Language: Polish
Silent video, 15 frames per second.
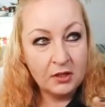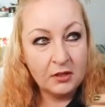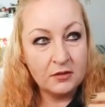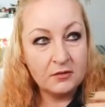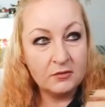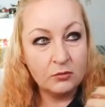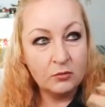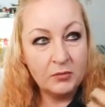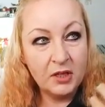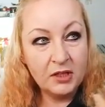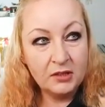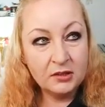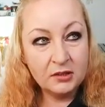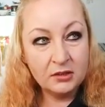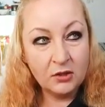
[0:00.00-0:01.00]
z
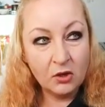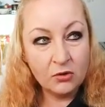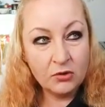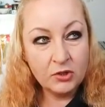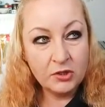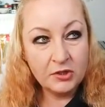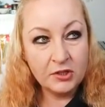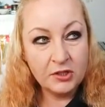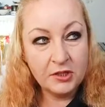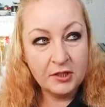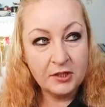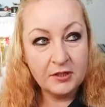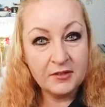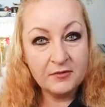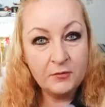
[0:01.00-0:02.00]

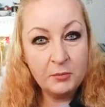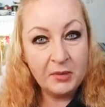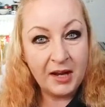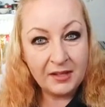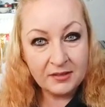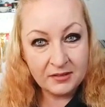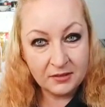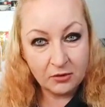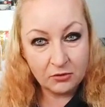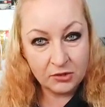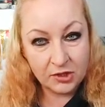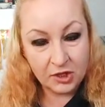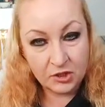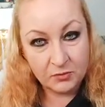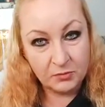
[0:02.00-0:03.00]
umiejętności, z wibracji
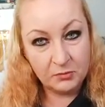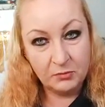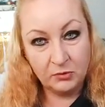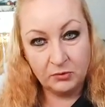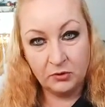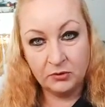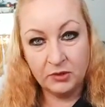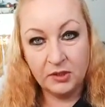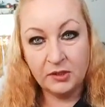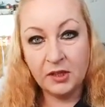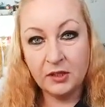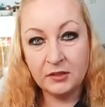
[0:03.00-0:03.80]
chociażby, bo to nie,